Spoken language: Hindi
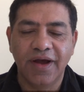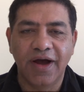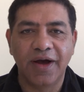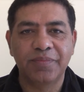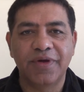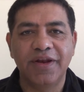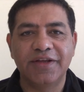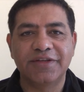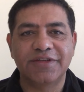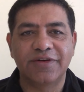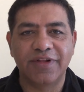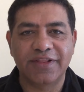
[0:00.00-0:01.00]
आपके लिए
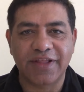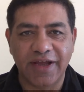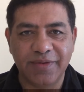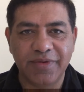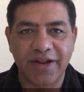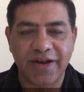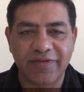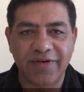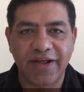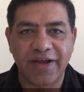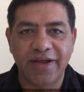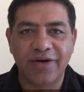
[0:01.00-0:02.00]
सफलताएं भी लाने
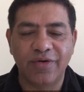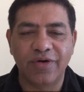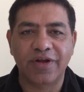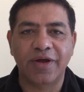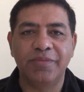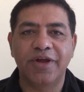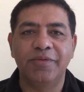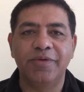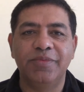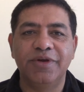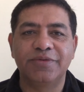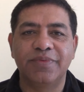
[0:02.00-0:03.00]
वाला है और कभी
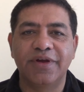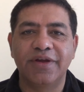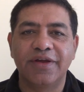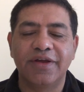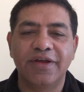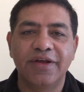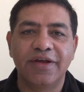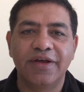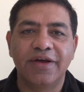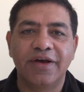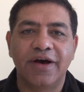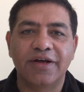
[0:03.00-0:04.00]
कभी बीच में
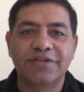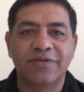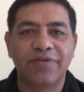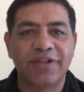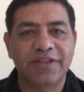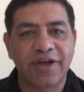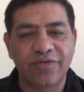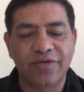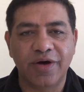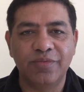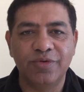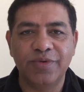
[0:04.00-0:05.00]
असफलताओं
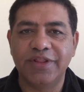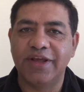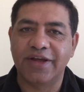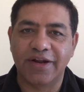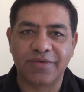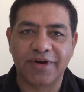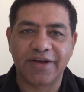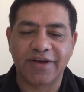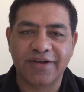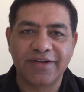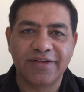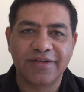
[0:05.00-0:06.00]
का मुंह भी देखना
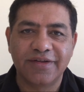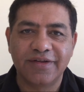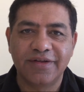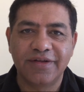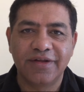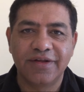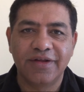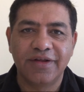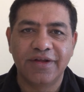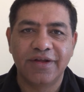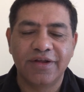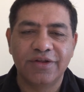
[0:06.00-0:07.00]
पड़ेगा
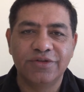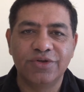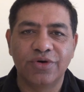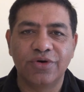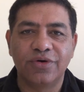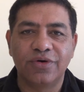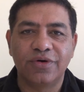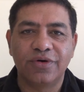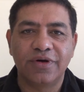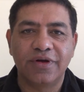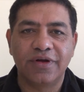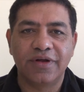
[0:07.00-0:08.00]
जो
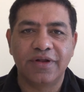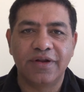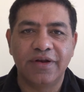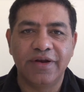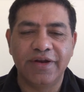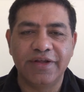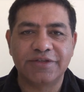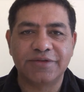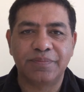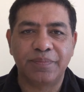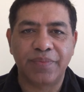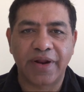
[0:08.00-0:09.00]
लेडीज़
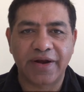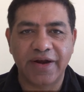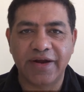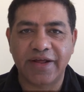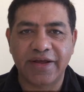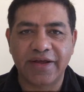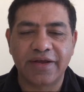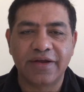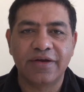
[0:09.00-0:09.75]
प्रेग्नेंट हैं